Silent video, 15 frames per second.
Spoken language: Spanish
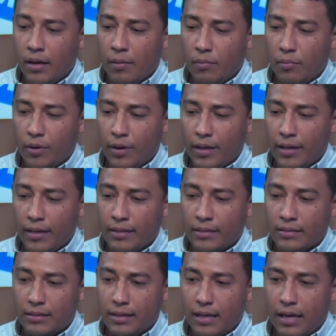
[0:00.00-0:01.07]

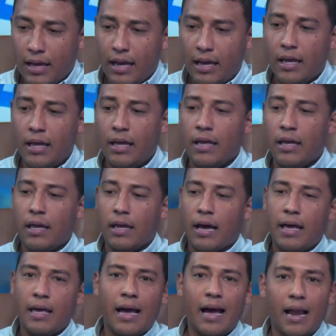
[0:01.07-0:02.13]
pues hay,
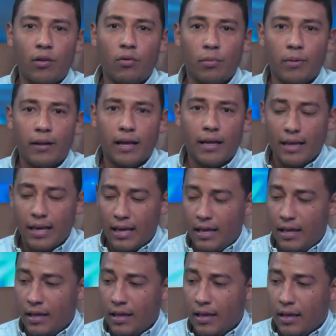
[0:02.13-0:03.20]
hay algo, ¿verdad?
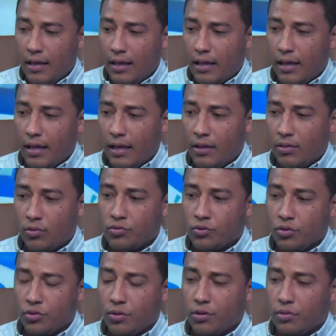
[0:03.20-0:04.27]
Ahí que
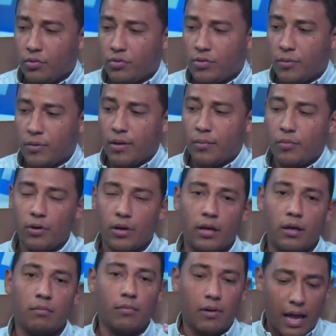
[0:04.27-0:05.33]
nosotros entonces vemos
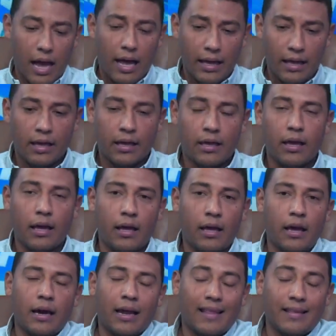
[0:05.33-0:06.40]
que hay que
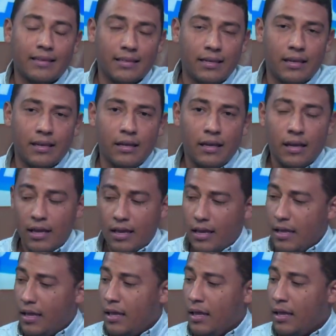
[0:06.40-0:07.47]
eh, agradecer
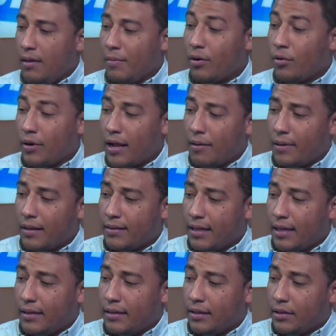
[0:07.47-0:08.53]
y valorar
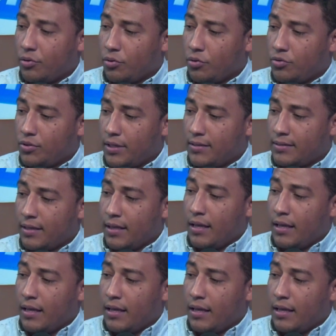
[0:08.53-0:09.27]
bastante. Entonces,